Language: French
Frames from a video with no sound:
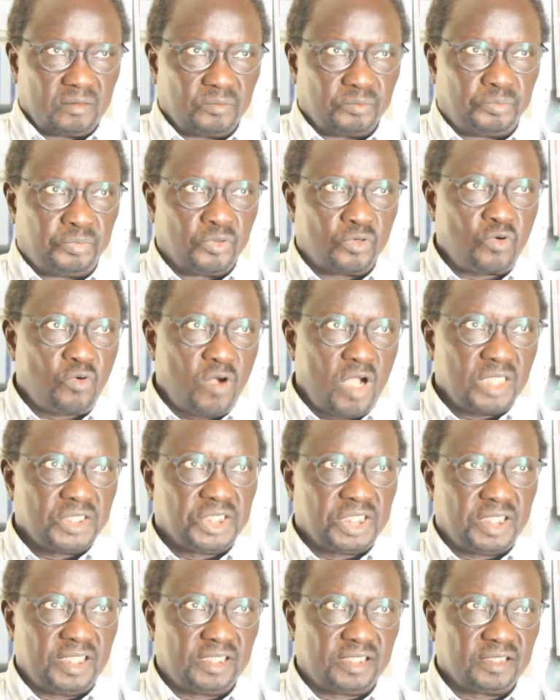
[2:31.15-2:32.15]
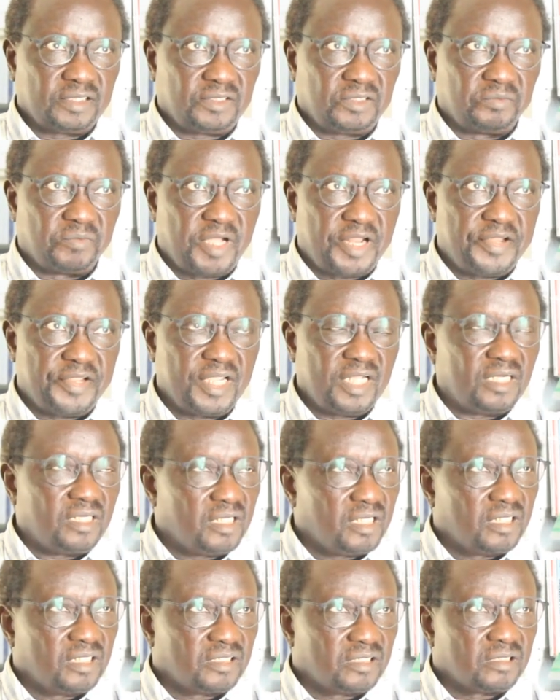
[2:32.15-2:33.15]
pourquoi j'ai écrit ce manuel
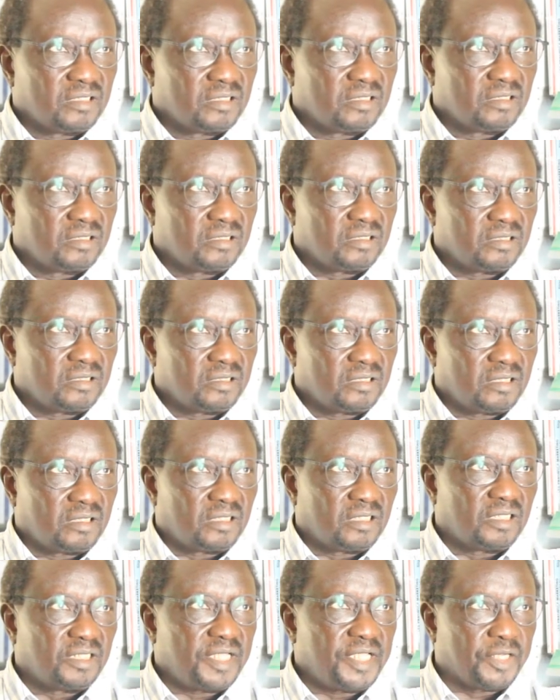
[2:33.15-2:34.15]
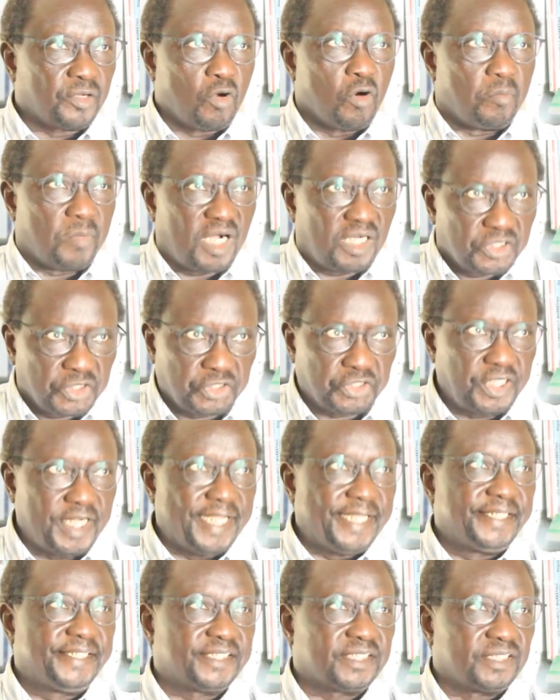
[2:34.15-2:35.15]
et comment je
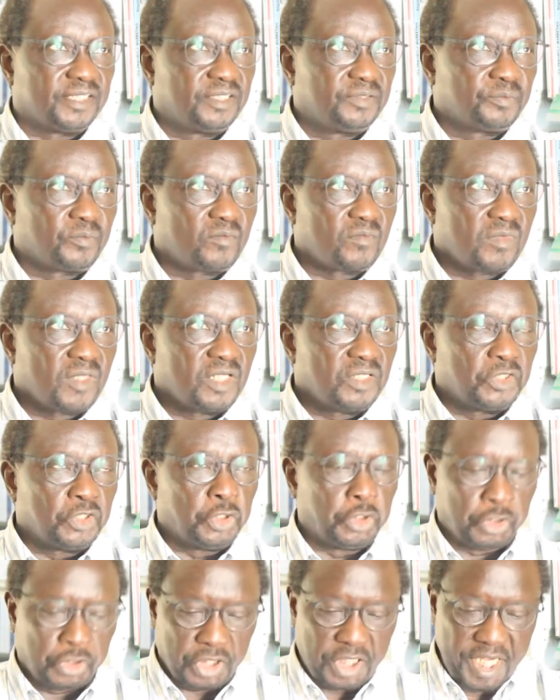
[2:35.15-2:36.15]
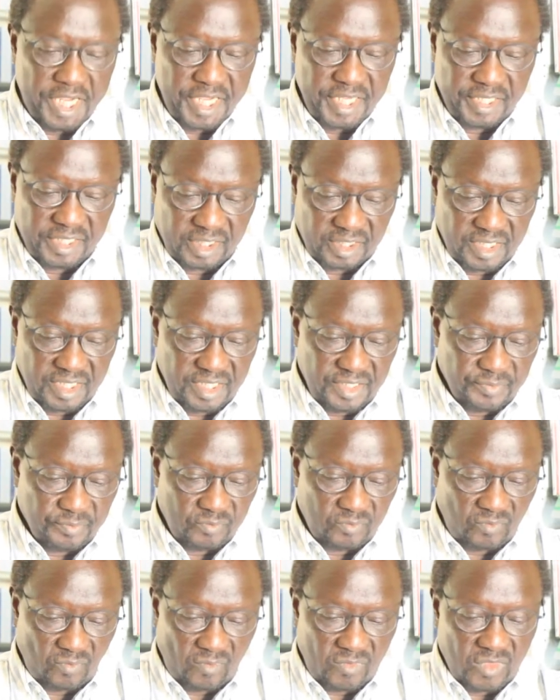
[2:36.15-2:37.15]
l'ai écrit. Je l'ai écrit,
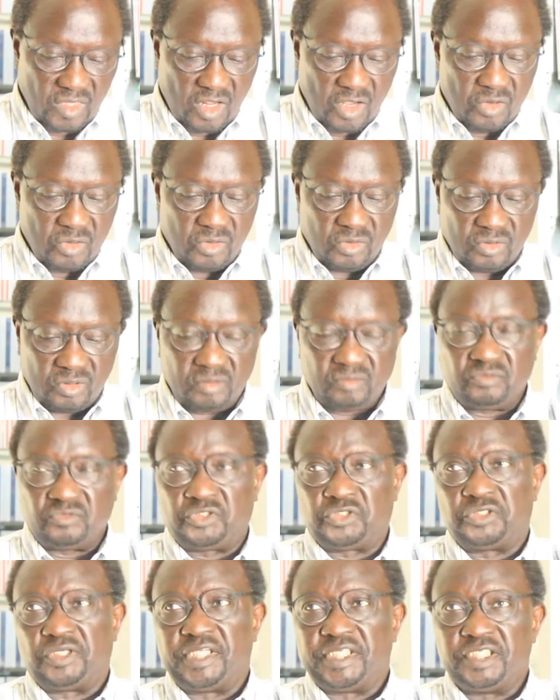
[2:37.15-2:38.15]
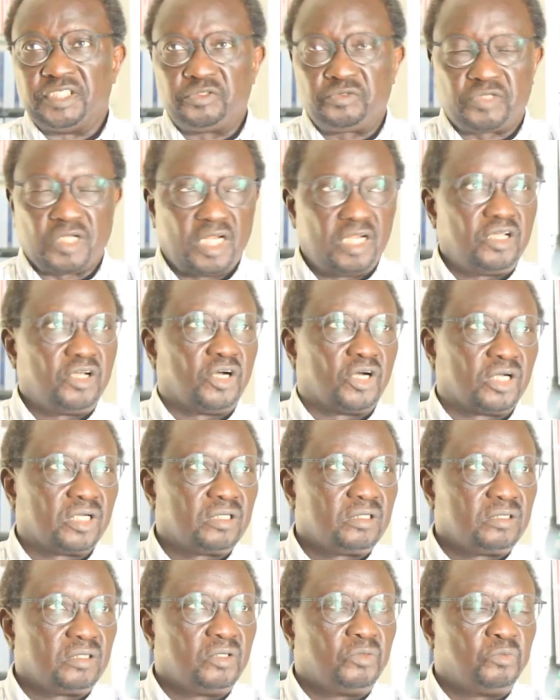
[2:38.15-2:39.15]
je l'ai dit tout à l'heure,
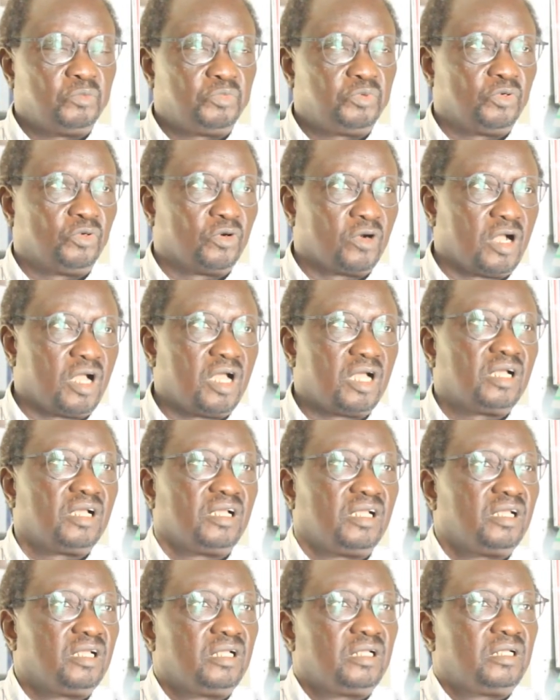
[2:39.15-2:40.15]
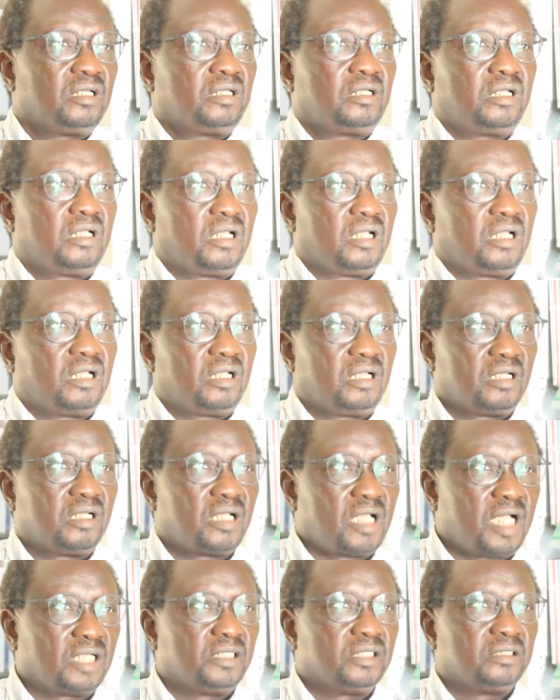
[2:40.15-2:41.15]
pour à,
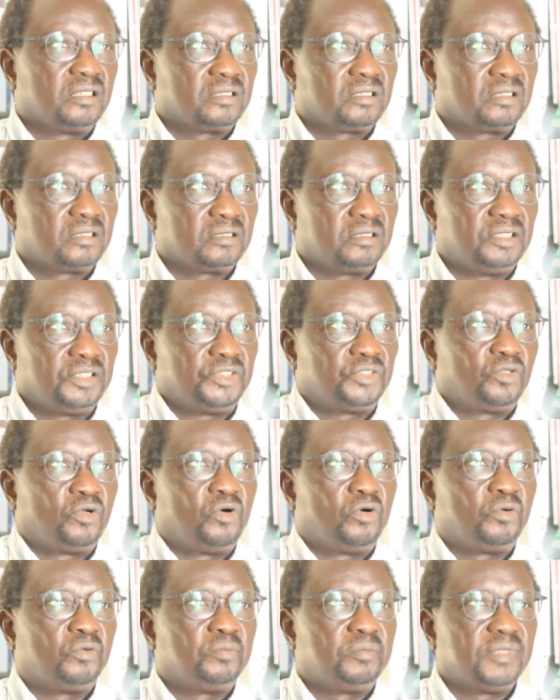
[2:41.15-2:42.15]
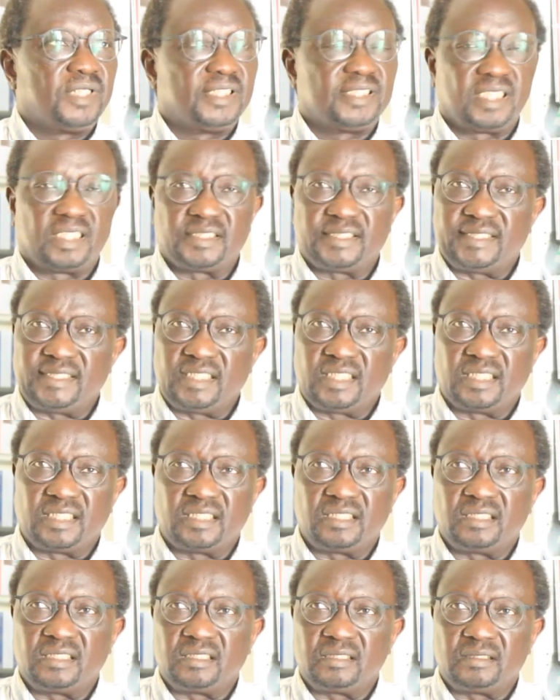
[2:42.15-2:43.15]
euh, euh, disons, mes anciens
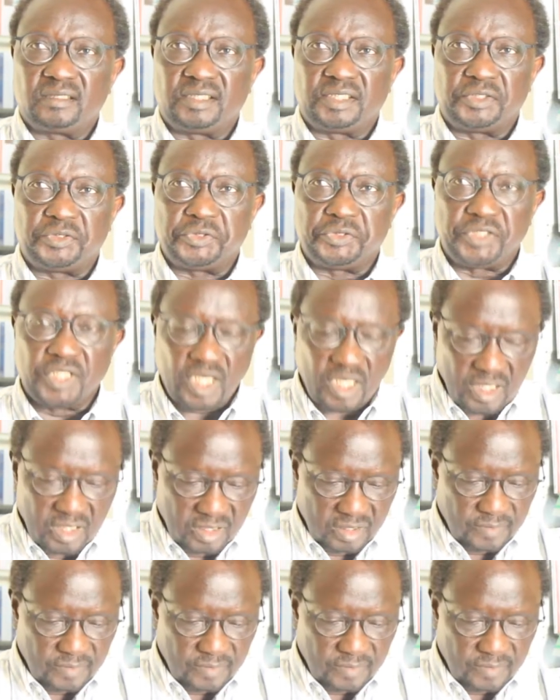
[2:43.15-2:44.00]
étudiants,